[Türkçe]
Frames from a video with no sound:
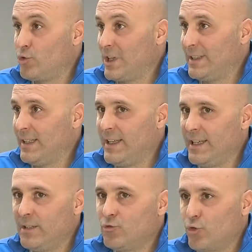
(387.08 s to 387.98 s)

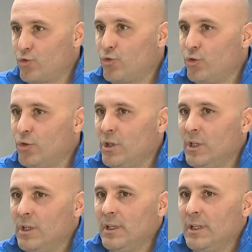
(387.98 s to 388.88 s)
mücadeleyi, coşkuyu,
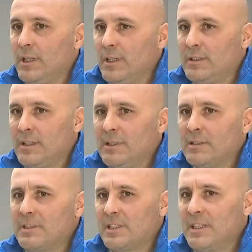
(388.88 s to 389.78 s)
Zaman
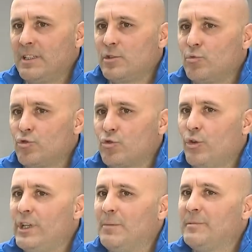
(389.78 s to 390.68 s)
zaman sadece bunu
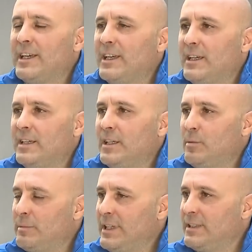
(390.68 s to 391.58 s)
söylemde
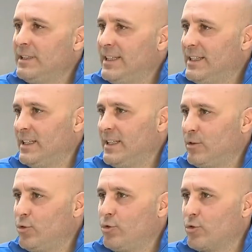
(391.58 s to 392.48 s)
yapabilen liderler
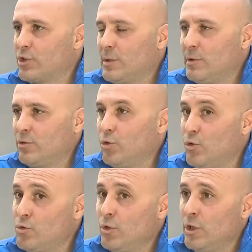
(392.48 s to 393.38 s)
görüyoruz ama
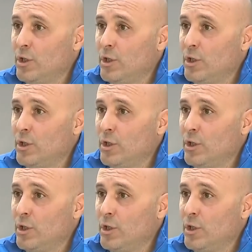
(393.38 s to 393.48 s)
Dong